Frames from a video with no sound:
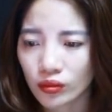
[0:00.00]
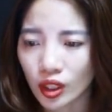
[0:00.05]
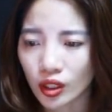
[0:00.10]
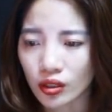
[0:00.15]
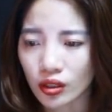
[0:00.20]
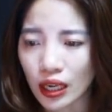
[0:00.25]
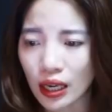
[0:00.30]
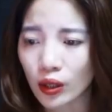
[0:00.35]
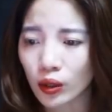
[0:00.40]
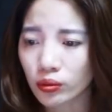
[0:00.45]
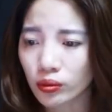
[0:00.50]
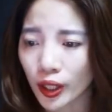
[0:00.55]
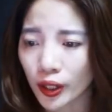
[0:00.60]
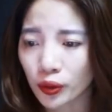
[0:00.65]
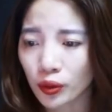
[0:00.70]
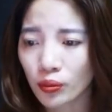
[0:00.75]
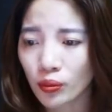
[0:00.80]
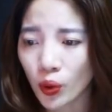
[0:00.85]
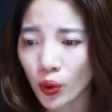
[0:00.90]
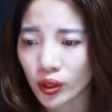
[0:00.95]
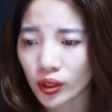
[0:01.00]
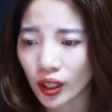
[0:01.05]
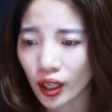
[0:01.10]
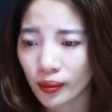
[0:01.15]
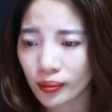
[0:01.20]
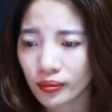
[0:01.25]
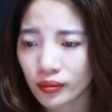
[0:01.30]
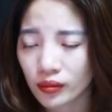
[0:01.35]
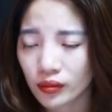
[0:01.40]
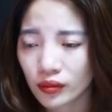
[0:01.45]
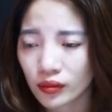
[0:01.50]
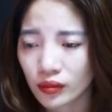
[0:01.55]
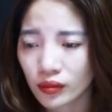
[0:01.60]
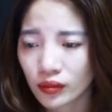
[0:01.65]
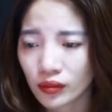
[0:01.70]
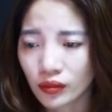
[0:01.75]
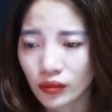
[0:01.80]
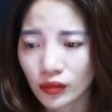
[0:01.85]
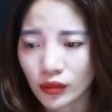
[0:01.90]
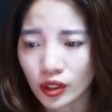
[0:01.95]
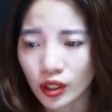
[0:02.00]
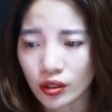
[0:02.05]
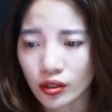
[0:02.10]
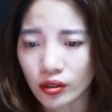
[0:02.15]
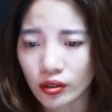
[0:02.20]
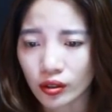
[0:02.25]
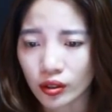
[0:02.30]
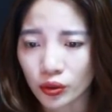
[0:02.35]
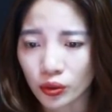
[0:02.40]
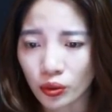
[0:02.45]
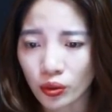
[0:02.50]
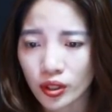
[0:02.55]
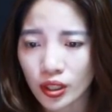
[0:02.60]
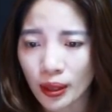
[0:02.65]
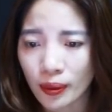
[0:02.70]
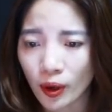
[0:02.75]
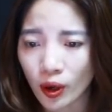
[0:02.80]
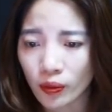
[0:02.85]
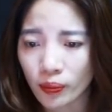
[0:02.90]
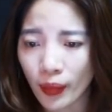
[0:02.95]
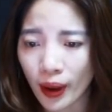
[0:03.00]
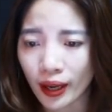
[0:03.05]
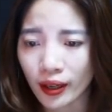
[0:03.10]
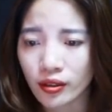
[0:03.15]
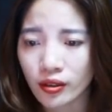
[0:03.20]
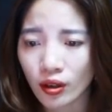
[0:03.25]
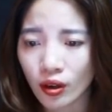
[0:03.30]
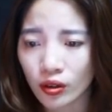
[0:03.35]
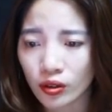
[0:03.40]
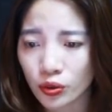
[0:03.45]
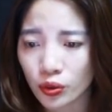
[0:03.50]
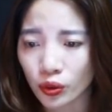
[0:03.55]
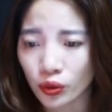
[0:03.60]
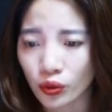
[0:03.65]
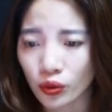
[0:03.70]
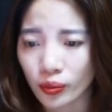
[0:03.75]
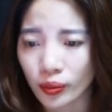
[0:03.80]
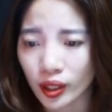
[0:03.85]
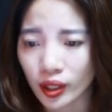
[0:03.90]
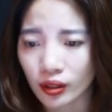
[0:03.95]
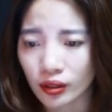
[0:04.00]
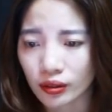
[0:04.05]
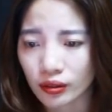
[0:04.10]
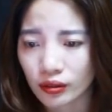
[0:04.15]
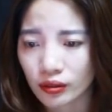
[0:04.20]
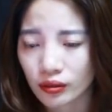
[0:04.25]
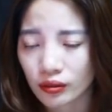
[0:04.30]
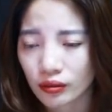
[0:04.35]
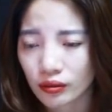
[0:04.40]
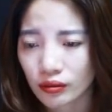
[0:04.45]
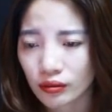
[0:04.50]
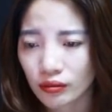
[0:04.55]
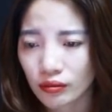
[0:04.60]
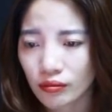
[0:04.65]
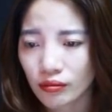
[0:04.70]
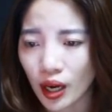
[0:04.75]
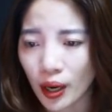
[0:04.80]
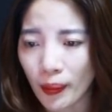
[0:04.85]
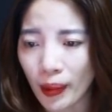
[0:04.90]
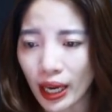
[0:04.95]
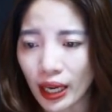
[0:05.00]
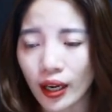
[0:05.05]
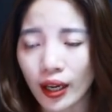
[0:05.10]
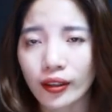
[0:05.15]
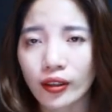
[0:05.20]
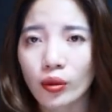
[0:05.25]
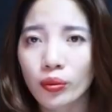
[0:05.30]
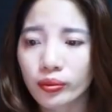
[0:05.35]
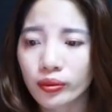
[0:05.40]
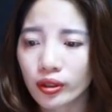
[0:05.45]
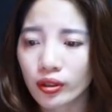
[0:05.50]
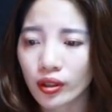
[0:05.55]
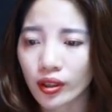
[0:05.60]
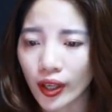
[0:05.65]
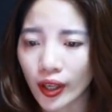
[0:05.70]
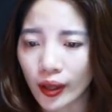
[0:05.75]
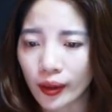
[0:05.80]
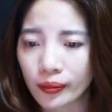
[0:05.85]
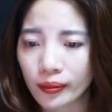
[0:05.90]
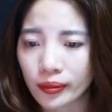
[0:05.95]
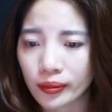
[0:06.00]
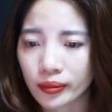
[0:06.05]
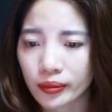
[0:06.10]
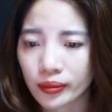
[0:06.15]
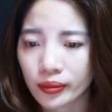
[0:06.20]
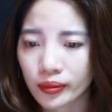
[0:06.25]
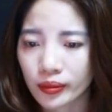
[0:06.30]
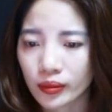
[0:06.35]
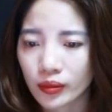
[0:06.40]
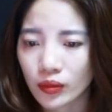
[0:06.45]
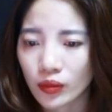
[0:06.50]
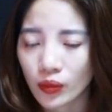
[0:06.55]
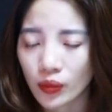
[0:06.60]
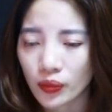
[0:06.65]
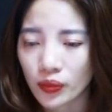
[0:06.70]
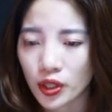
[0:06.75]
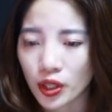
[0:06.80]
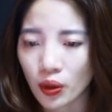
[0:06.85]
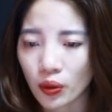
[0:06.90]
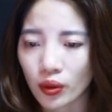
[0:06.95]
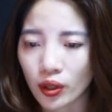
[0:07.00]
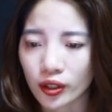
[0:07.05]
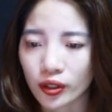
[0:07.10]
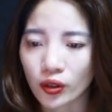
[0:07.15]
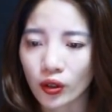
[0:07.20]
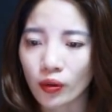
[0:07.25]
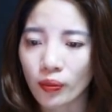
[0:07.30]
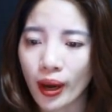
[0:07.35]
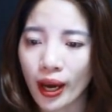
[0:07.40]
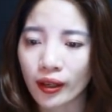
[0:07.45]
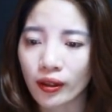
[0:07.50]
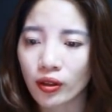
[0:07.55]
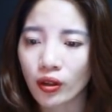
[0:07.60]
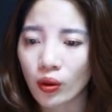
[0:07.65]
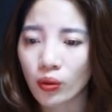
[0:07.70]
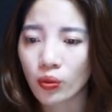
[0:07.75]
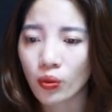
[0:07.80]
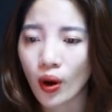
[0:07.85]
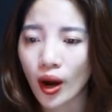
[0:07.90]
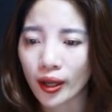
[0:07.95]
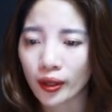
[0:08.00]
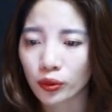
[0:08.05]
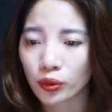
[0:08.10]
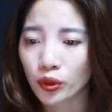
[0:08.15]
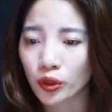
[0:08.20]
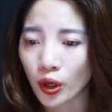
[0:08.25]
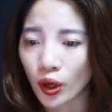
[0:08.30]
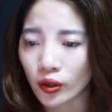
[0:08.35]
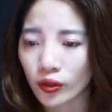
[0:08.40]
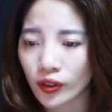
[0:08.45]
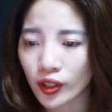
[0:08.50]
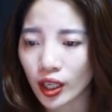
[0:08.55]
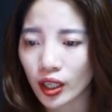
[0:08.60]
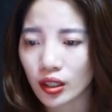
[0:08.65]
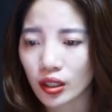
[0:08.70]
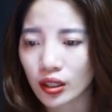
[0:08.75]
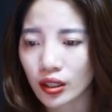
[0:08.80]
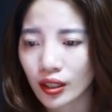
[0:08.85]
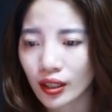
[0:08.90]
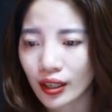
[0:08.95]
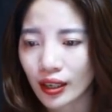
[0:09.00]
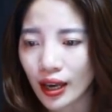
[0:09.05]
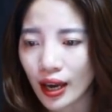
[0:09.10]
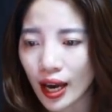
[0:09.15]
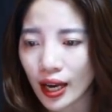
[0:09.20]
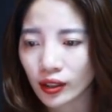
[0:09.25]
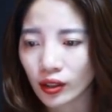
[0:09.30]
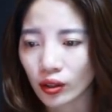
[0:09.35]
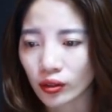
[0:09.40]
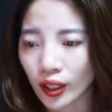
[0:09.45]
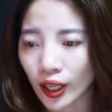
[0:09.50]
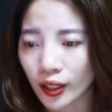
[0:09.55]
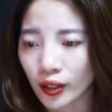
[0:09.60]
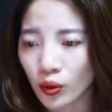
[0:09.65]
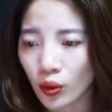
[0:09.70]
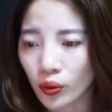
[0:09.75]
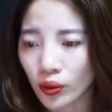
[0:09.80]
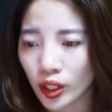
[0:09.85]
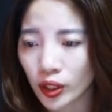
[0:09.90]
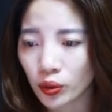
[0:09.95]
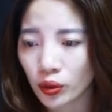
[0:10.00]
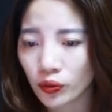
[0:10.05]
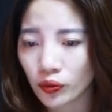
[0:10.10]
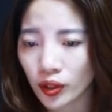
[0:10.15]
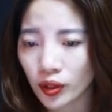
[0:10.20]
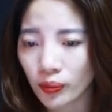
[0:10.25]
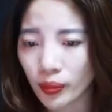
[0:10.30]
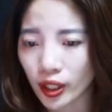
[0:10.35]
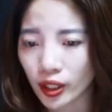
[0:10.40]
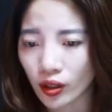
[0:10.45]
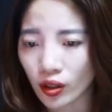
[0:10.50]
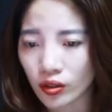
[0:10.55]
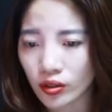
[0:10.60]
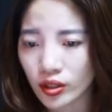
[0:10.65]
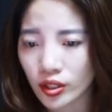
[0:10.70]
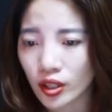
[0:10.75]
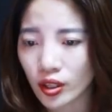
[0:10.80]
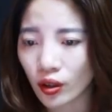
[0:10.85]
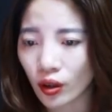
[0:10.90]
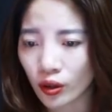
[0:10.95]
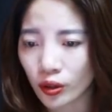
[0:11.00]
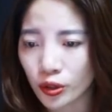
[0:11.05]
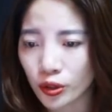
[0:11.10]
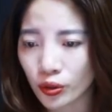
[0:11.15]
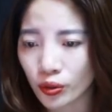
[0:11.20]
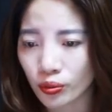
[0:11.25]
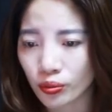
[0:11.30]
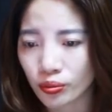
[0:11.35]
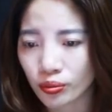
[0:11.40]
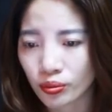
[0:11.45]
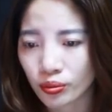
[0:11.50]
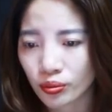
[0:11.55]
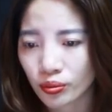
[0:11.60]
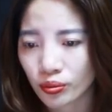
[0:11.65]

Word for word: Thật ra lúc đấy tôi buồn lắm. Thật sự tôi xem con bé như con ruột của mình. Mà bé lại không thương em. Nhiều lần con bé nó không ngoan, tôi nói với anh. Anh tỏ thái độ nghĩ tôi phân biệt con riêng con chung.